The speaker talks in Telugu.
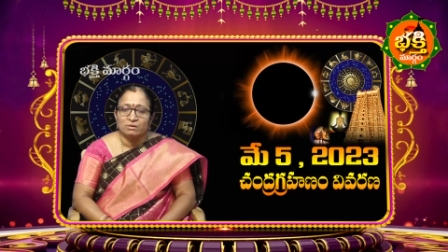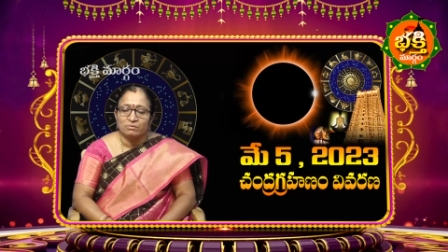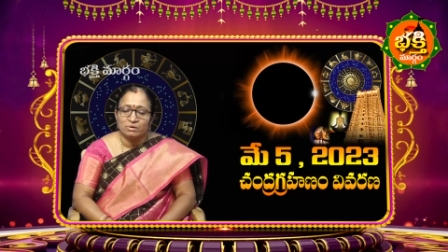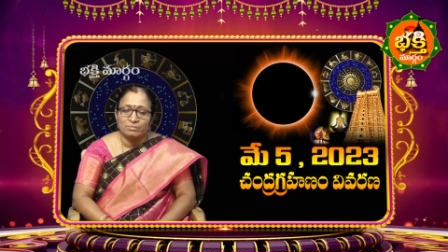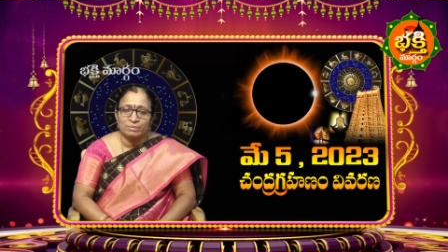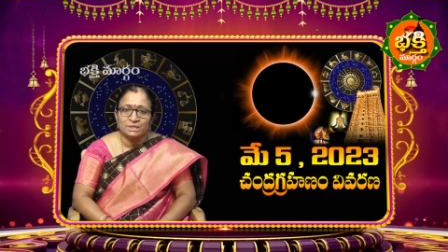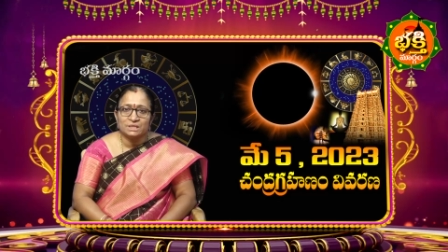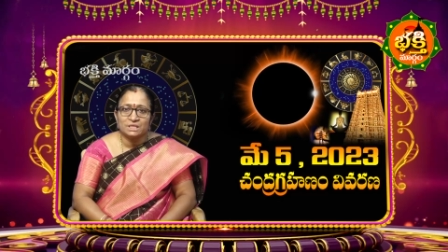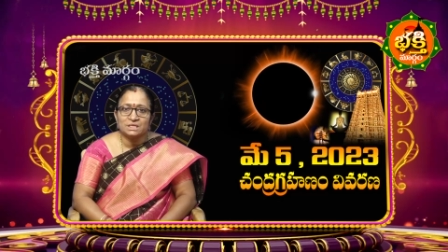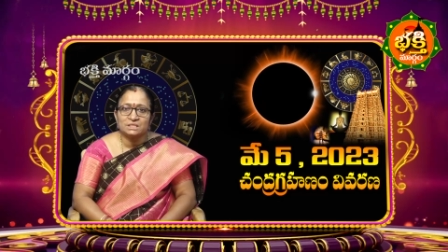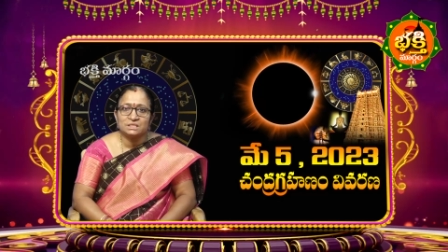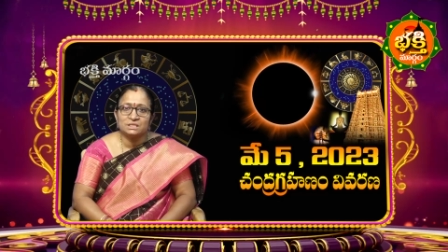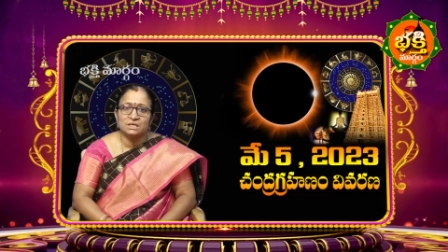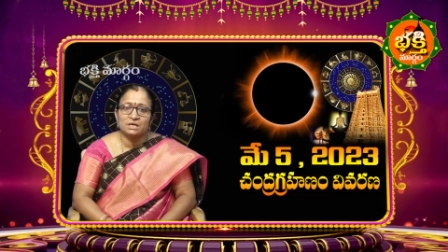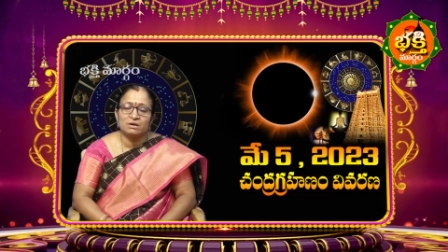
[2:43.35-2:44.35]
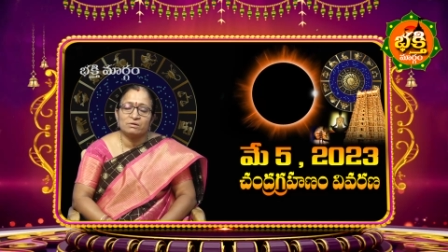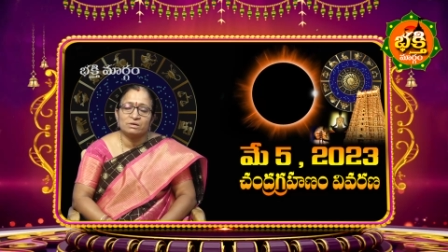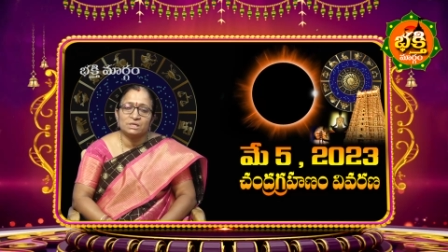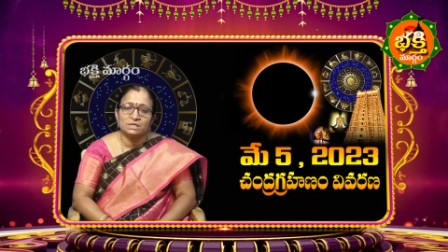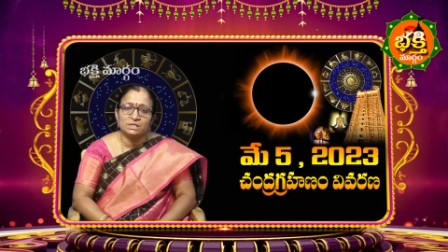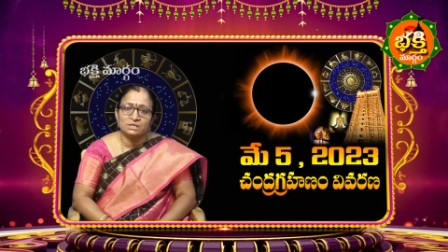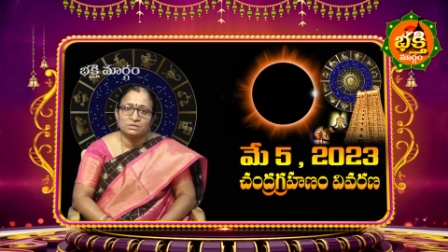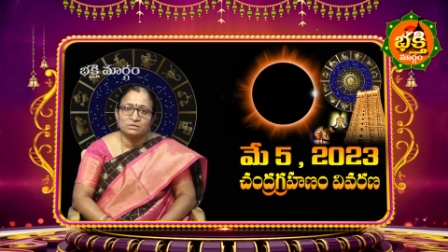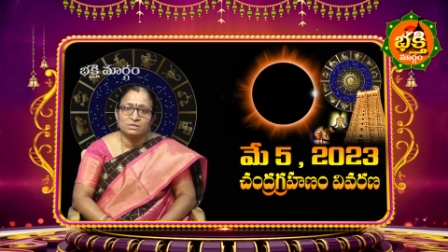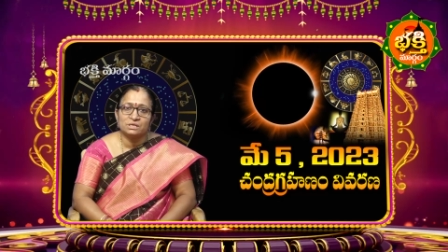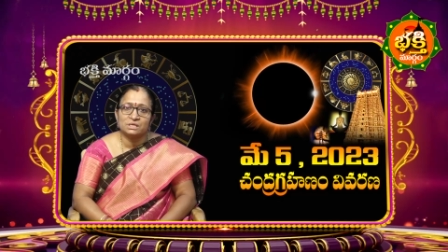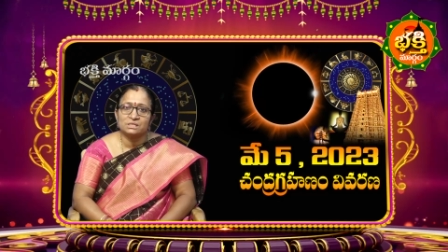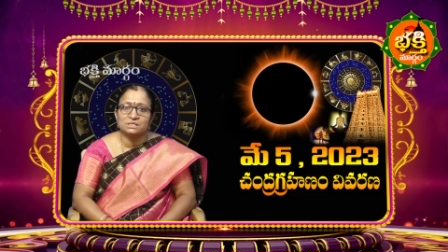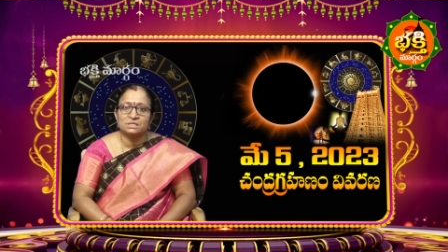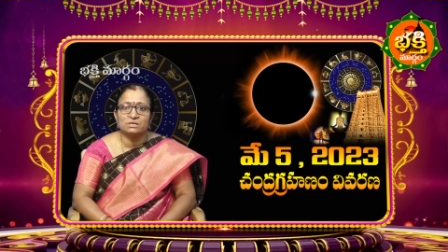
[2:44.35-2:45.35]
ఒక మంత్రస్థితి కావాలంటే రెండు
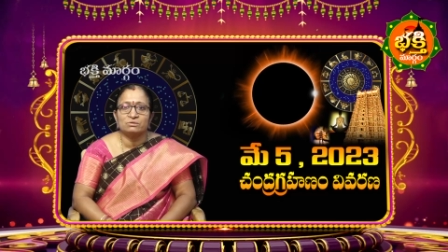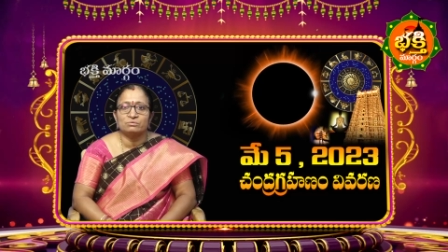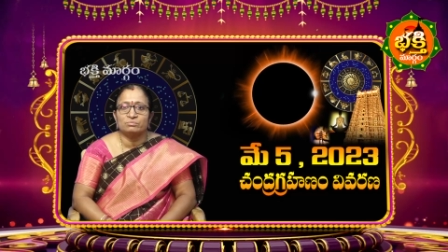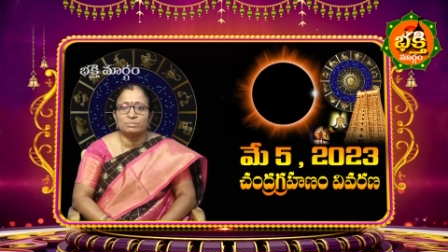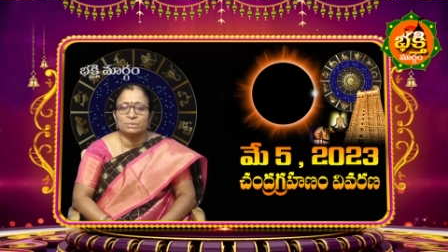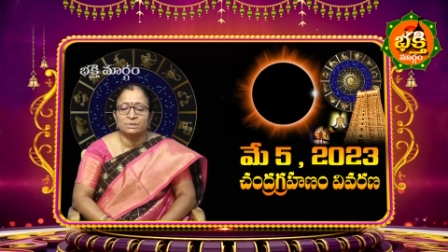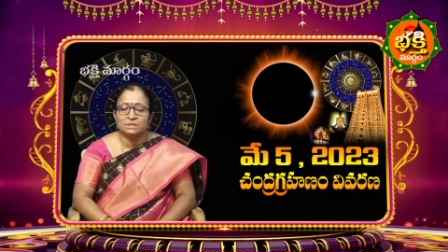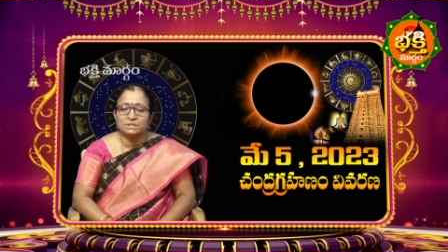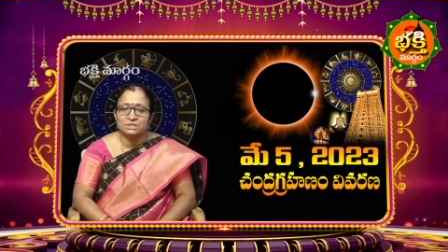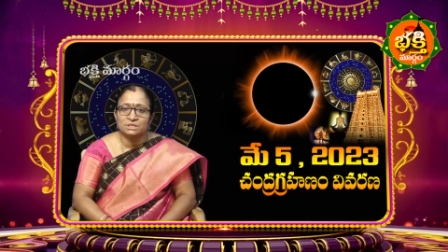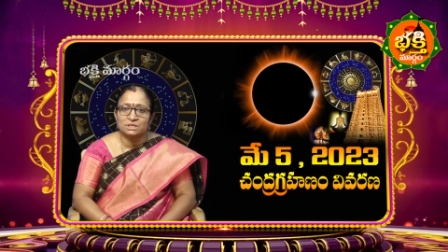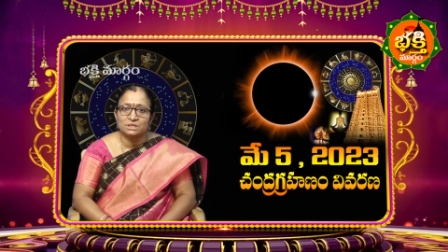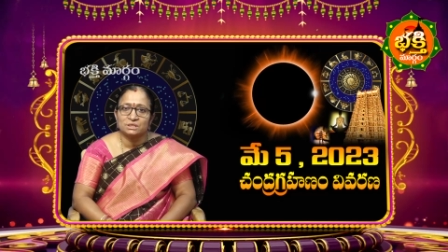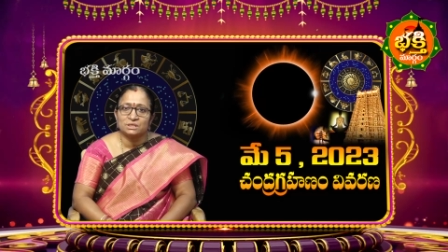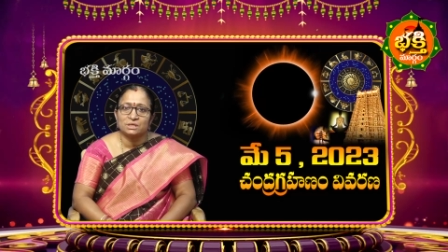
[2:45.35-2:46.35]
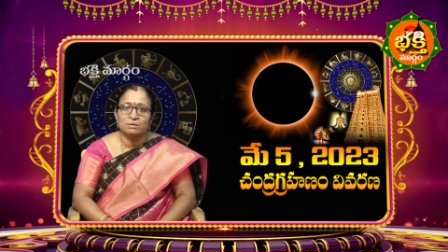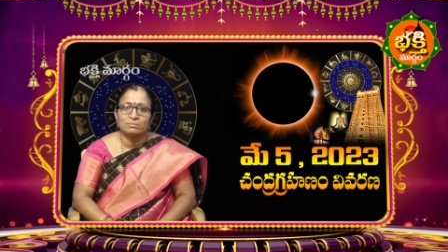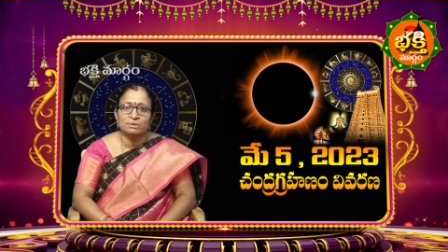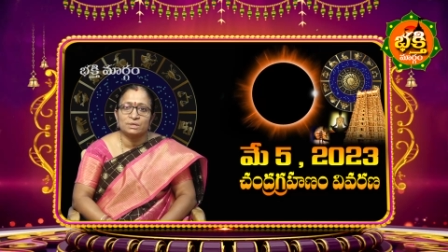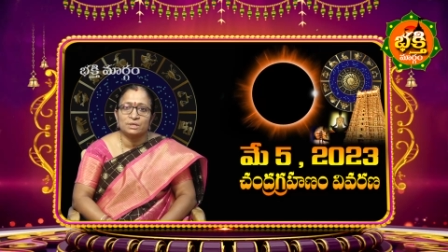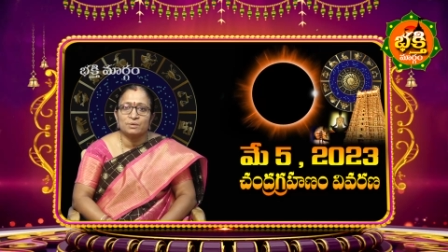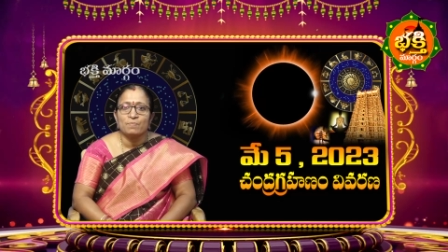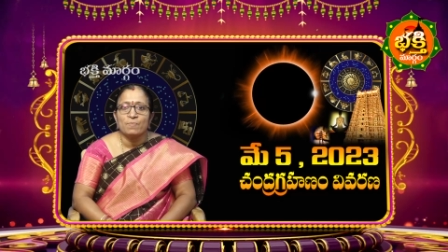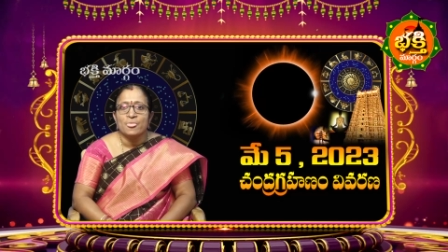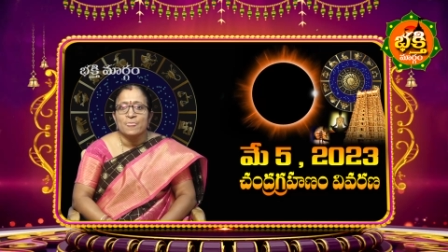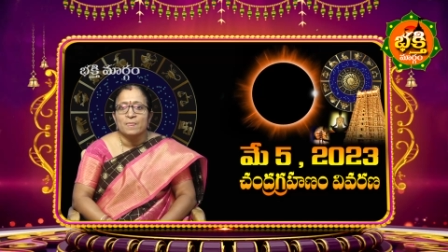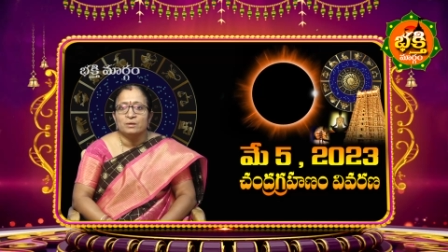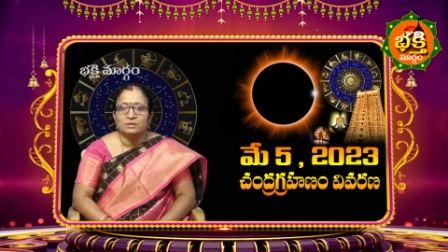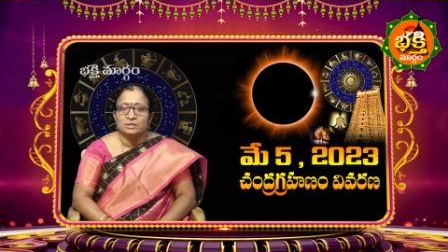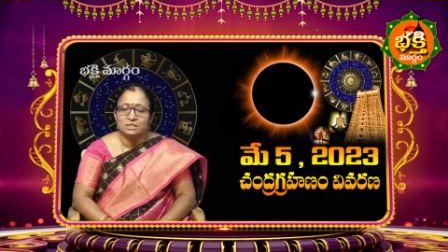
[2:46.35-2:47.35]
లక్షలు పఠించాలి కాబట్టి
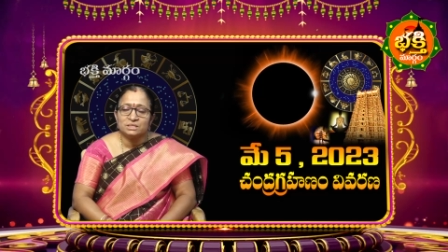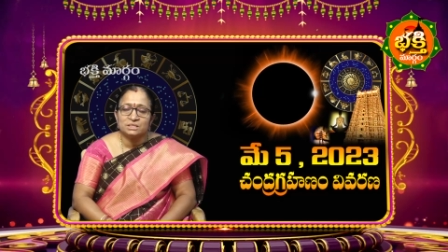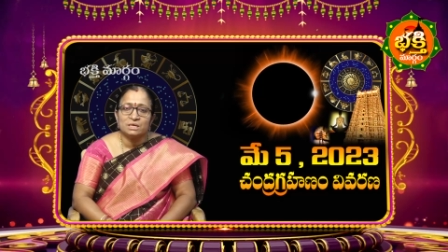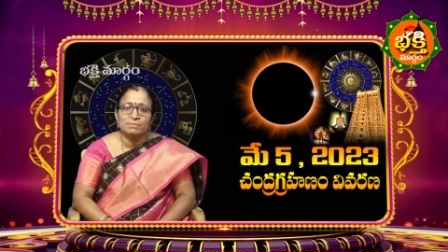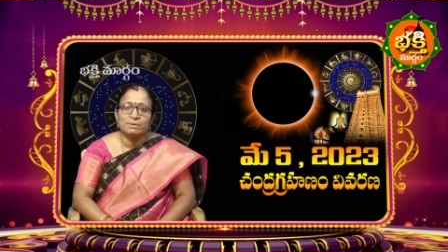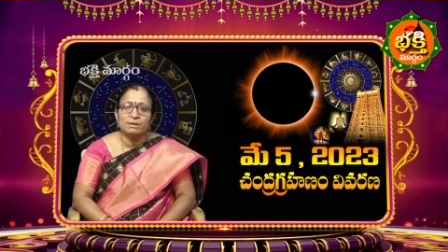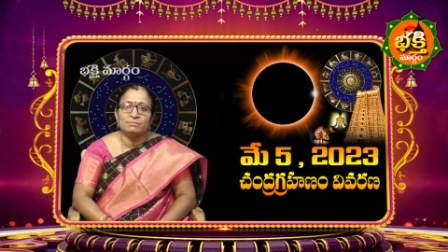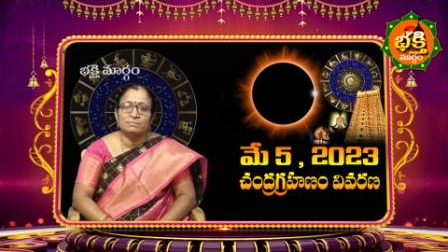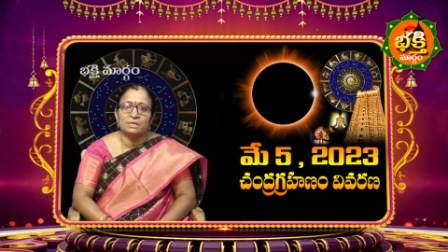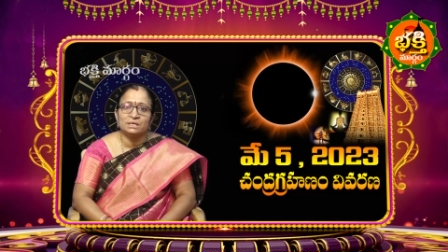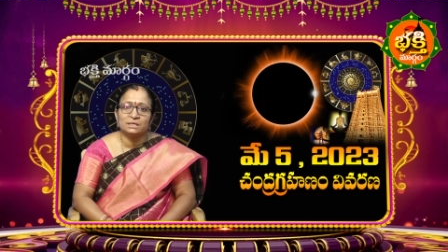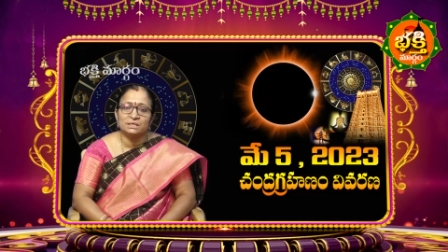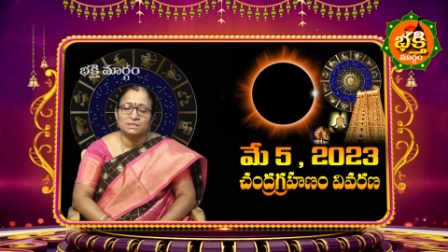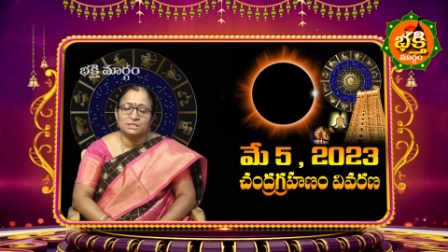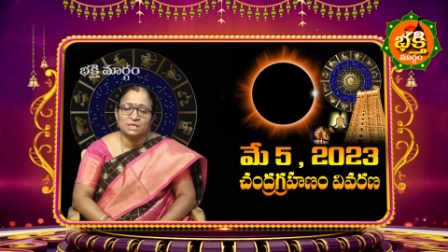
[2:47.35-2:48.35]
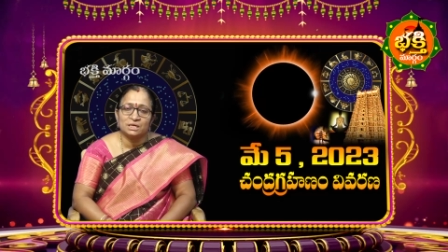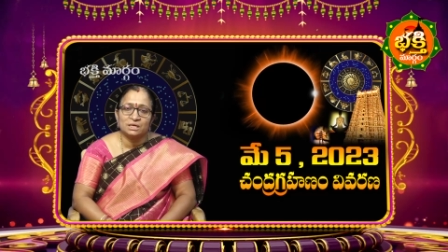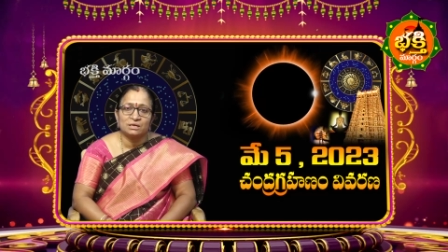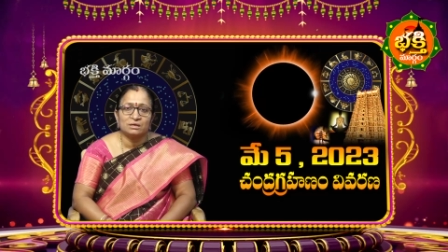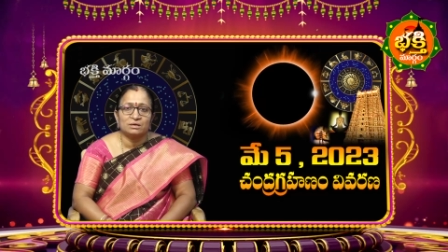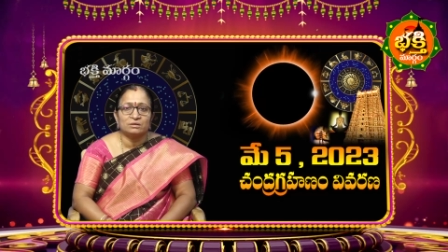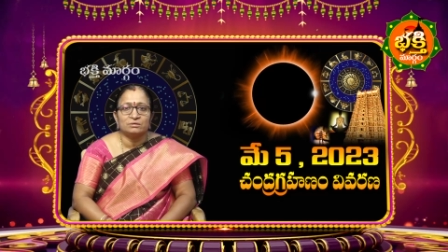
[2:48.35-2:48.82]
ఈ సమయం దానికి చాలా